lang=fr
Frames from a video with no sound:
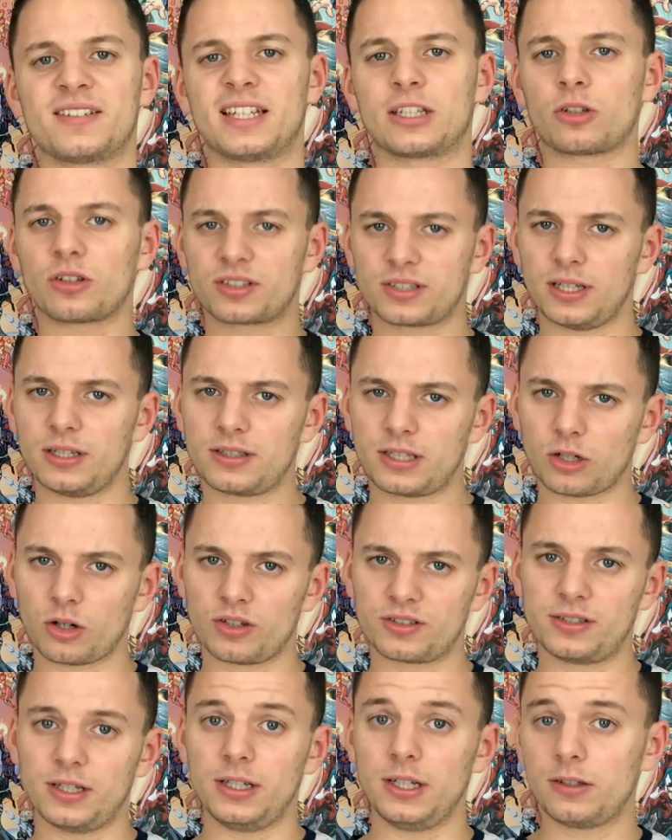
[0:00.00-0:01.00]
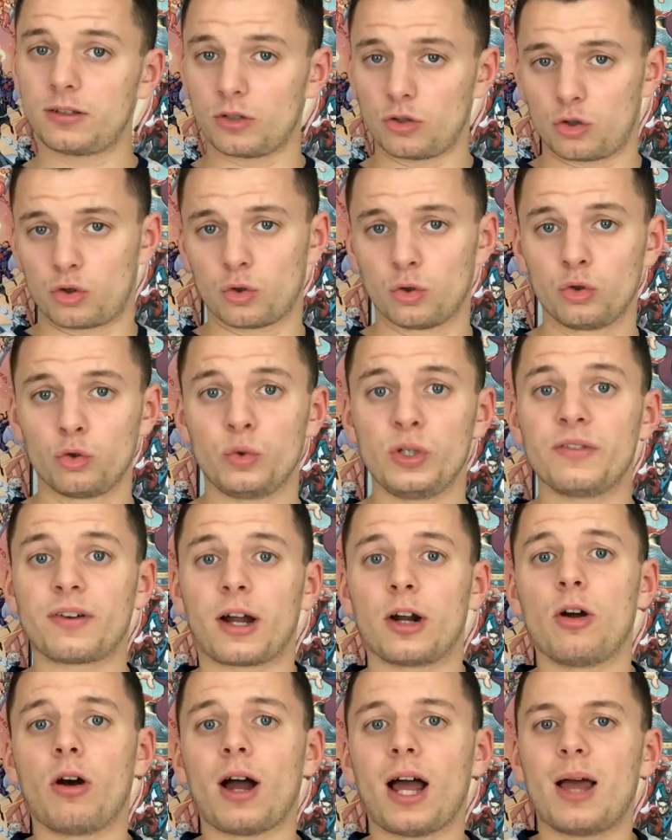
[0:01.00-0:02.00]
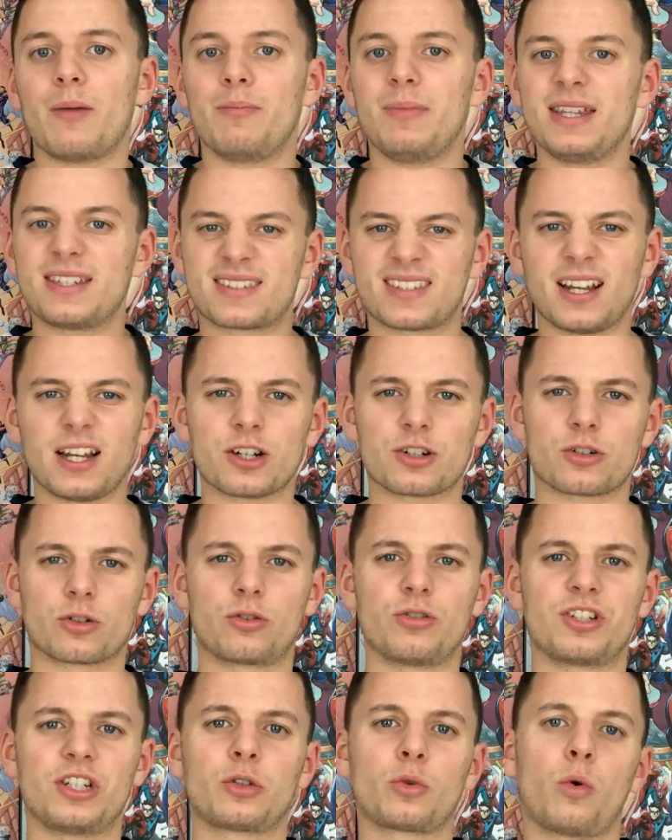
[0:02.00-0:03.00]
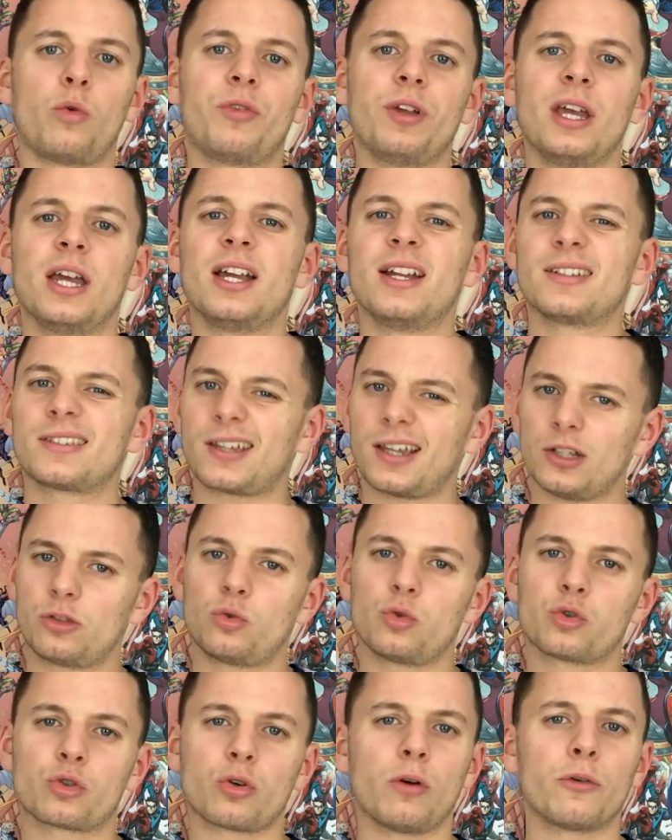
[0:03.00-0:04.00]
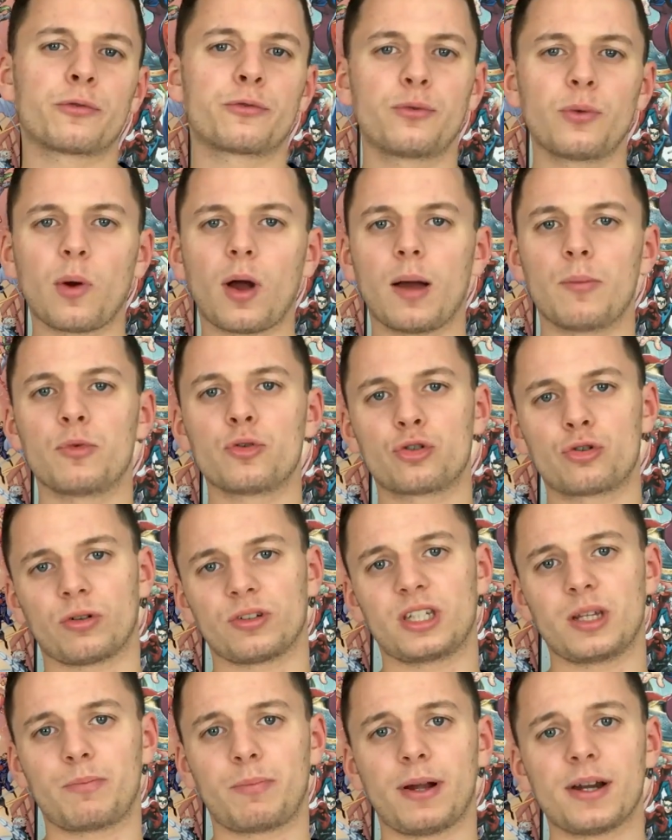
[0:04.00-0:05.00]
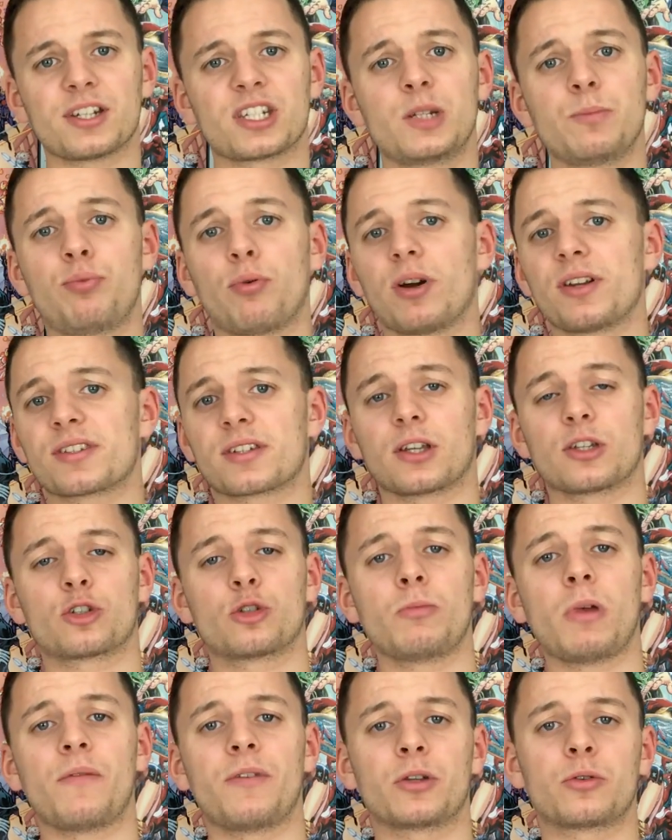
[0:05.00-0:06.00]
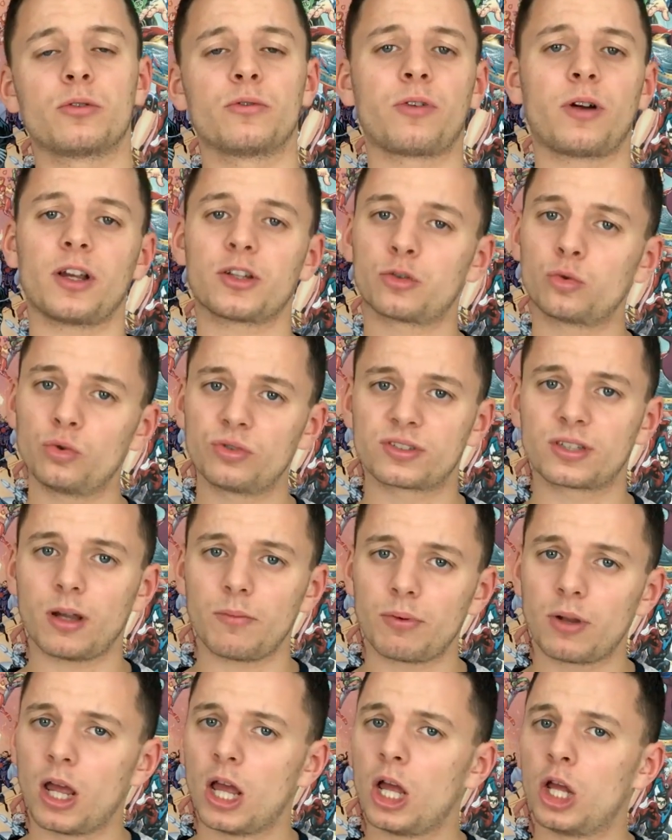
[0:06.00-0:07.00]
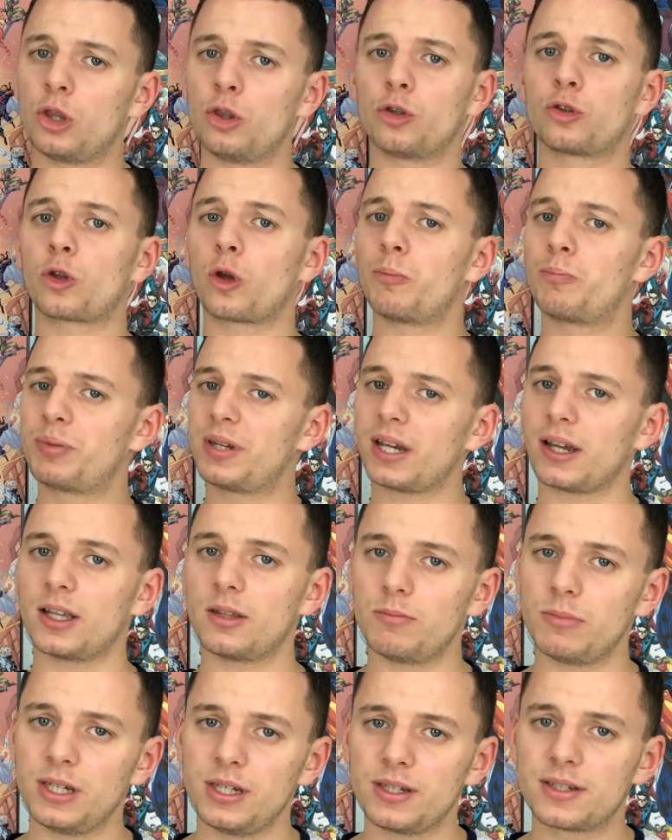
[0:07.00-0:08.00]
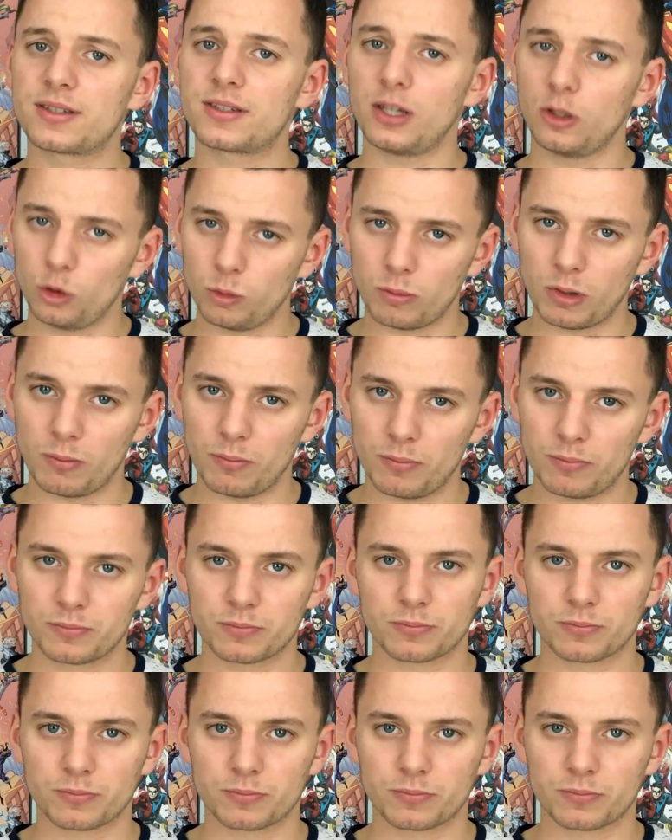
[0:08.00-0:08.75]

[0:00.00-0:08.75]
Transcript: Cette ancienne tireuse d'élite, June, nous livre alors un message que j'ai trouvé très touchant au fur et à mesure des pages qui pourrait se résumer avec une phrase toute simple, notre pire ennemi, c'est nous-mêmes.